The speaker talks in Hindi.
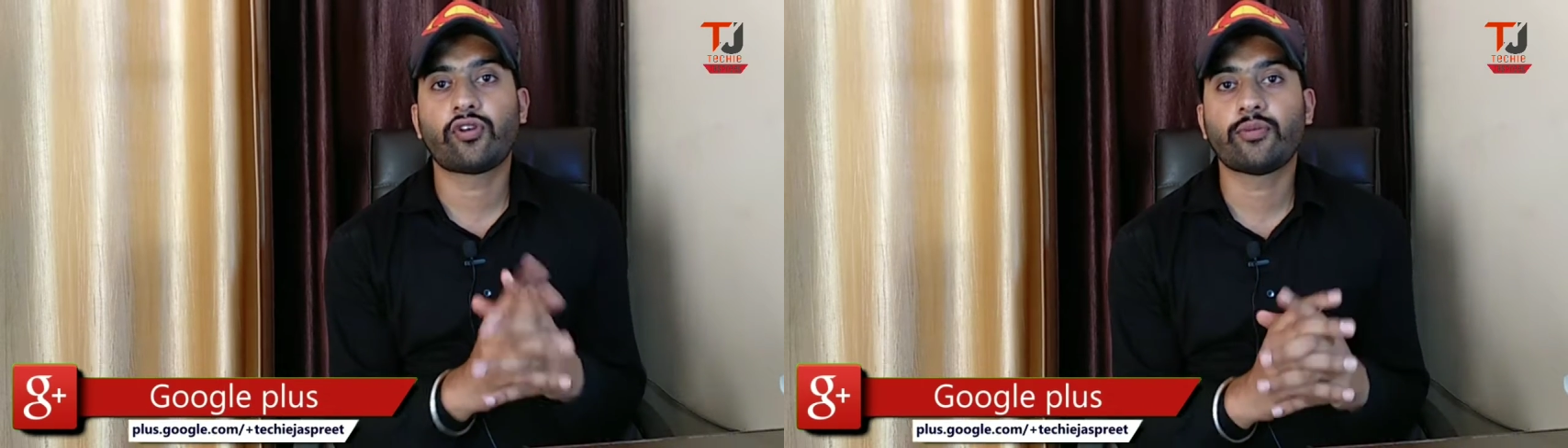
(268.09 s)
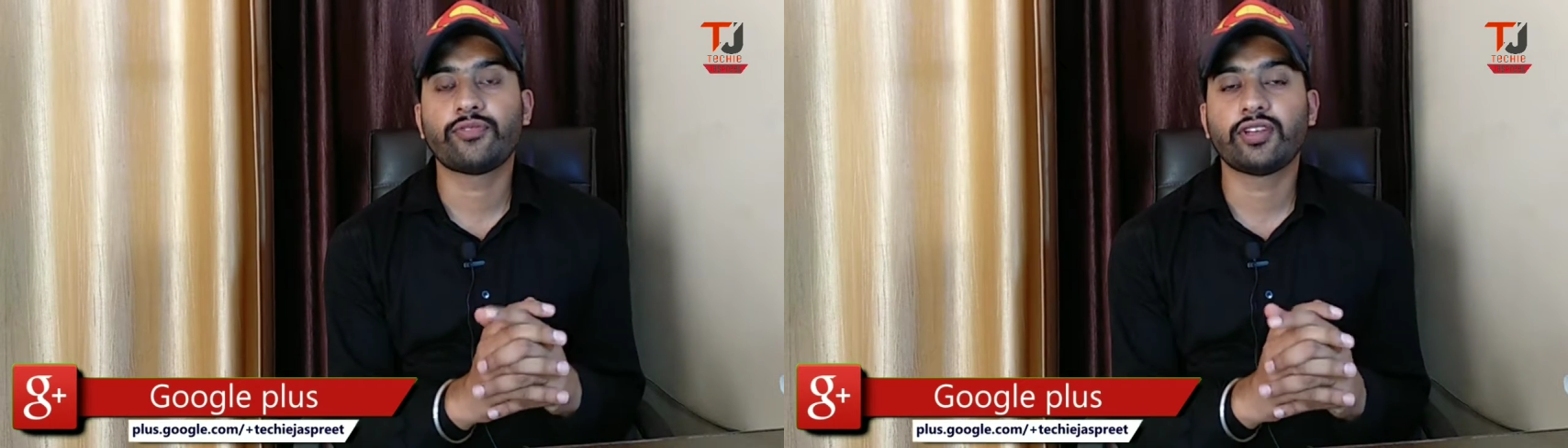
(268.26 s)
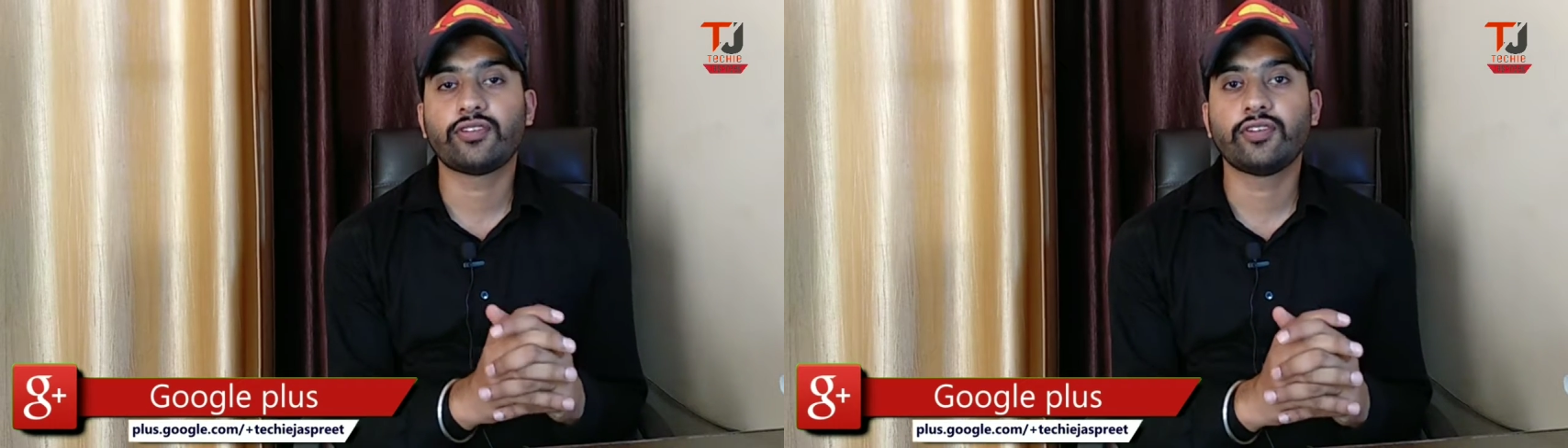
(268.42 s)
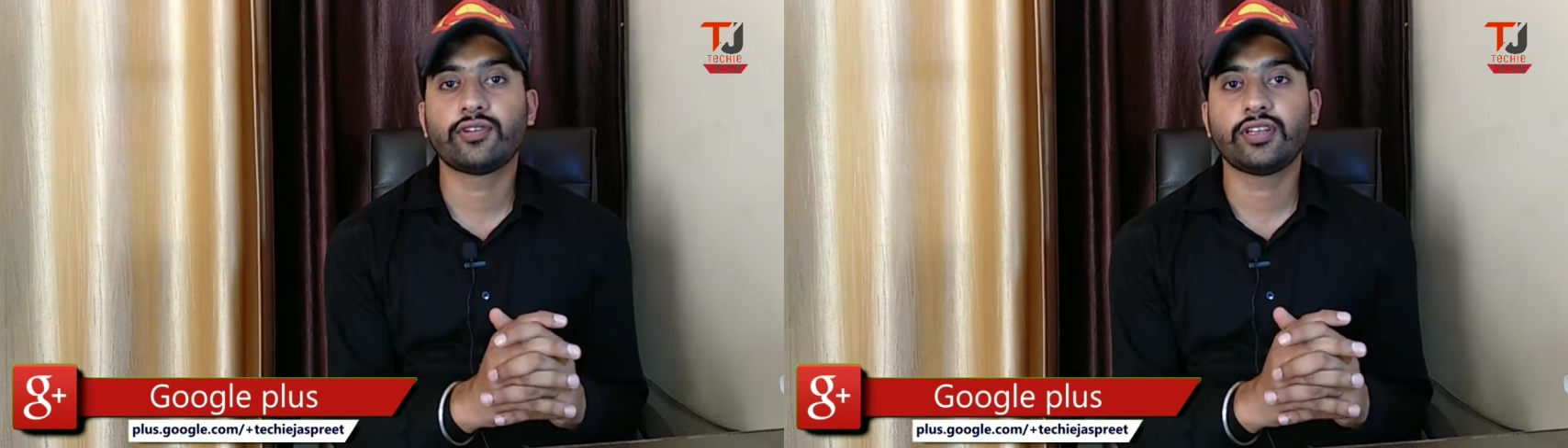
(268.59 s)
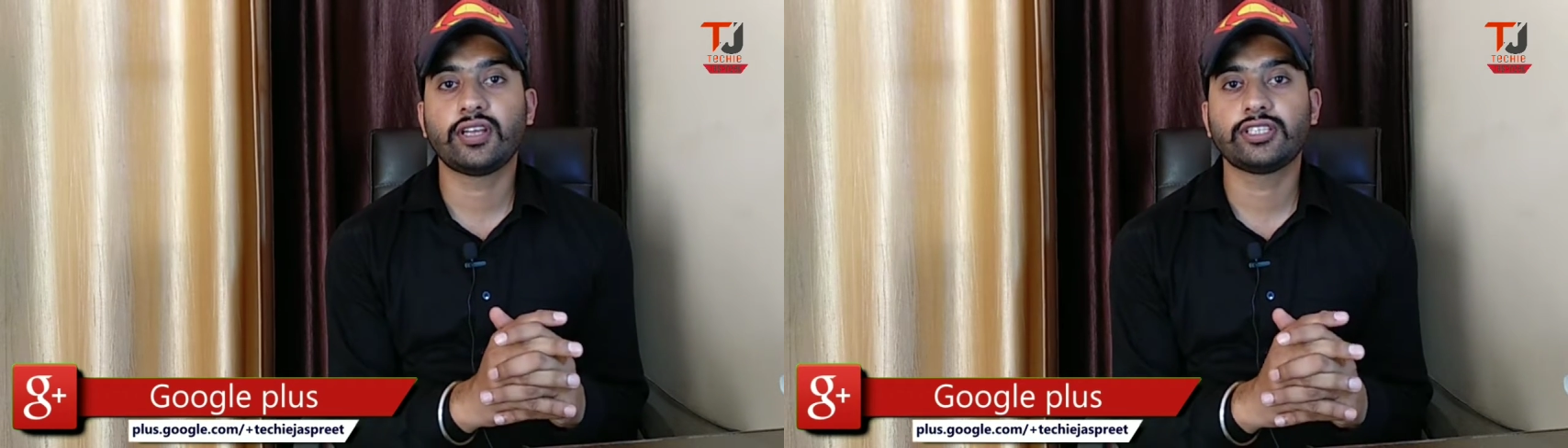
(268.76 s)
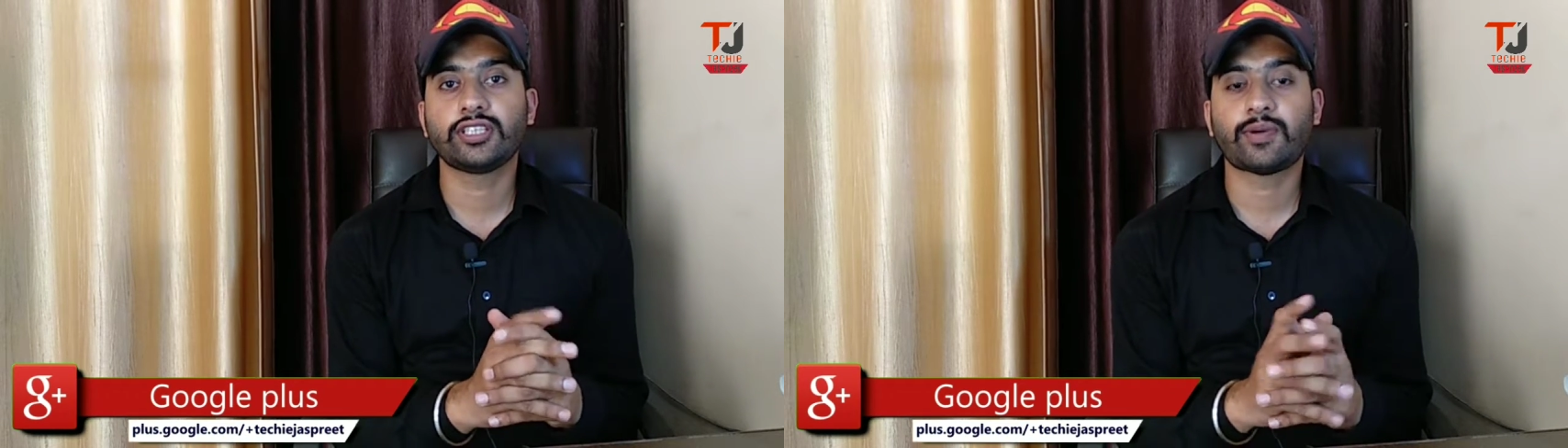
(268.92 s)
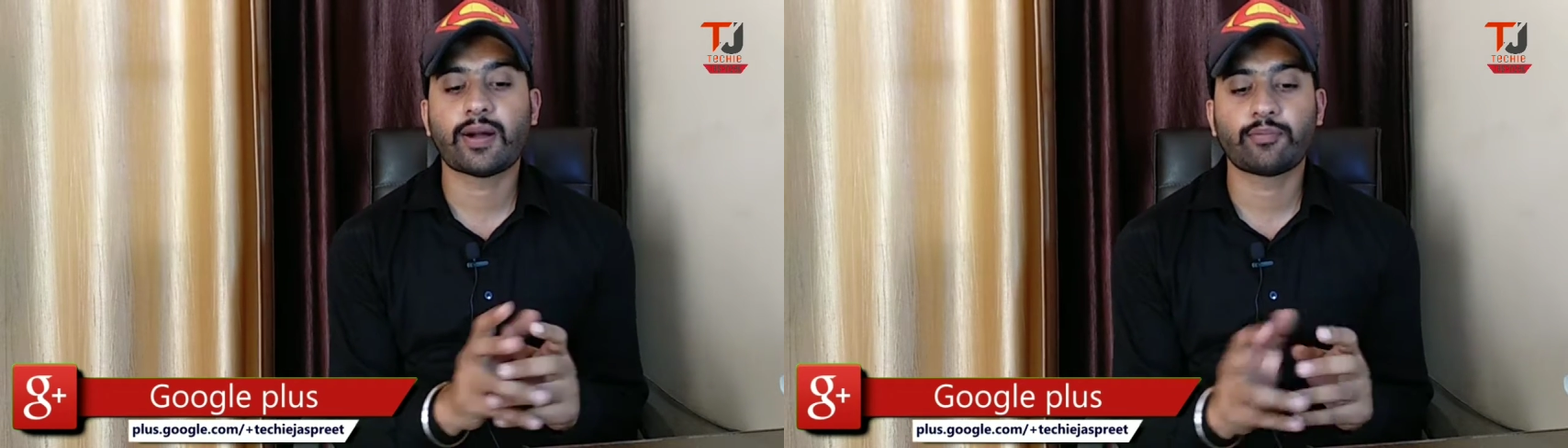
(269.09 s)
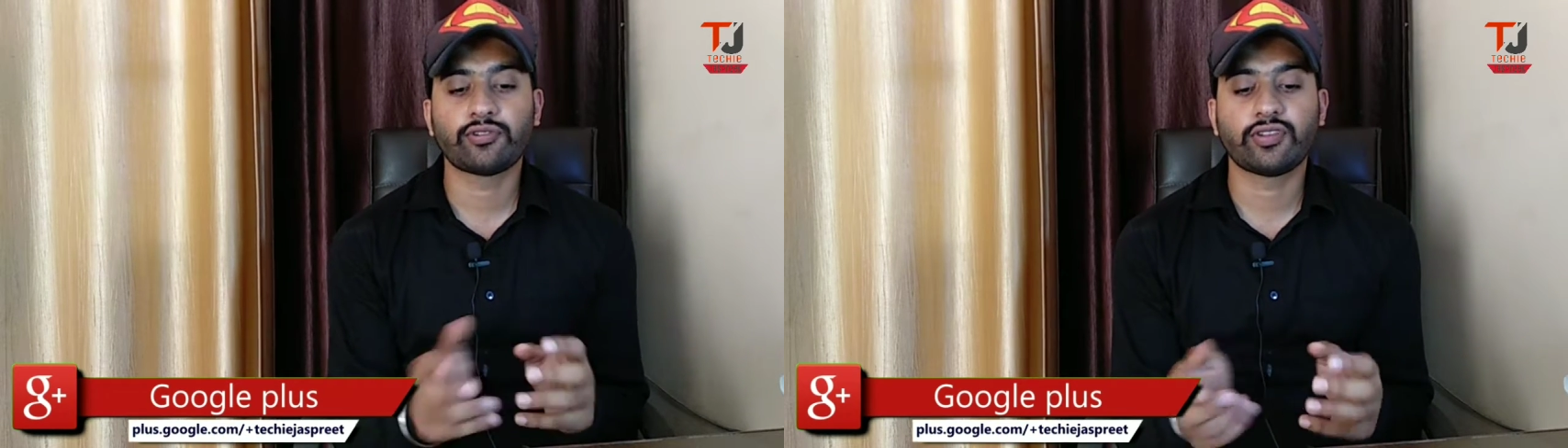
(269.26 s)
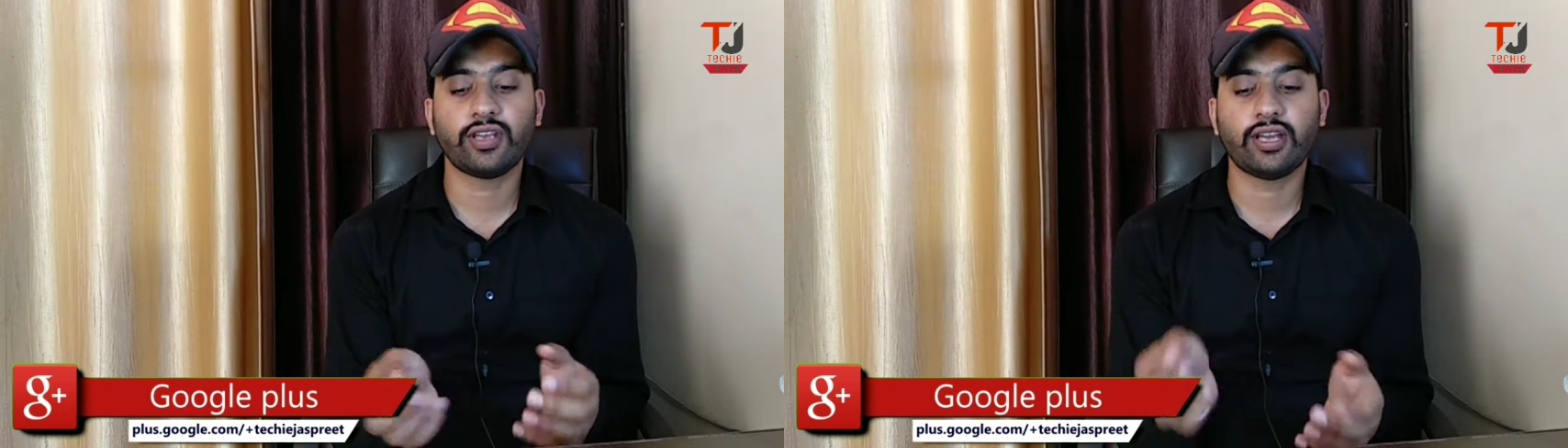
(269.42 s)
रोम्स ऐसी होती है जब
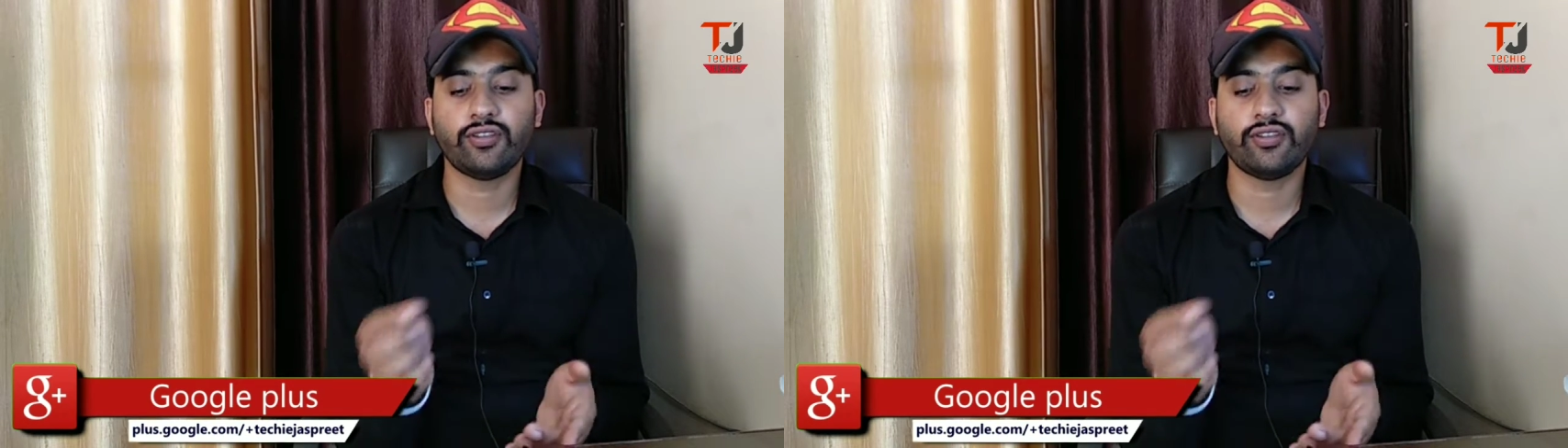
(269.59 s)
आप उसे